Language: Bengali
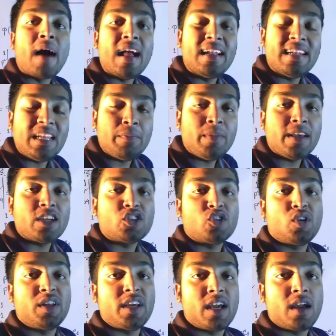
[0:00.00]

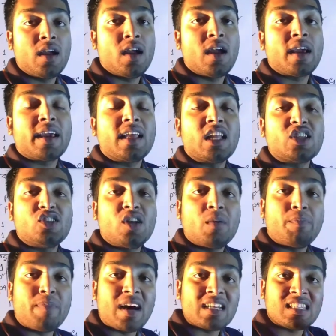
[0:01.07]
মাল্টিপ্লিকেশন নিয়ে ক্লাস নং
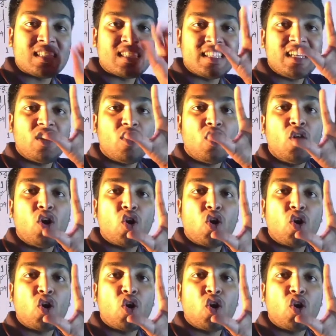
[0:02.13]
পাঁচ ছিল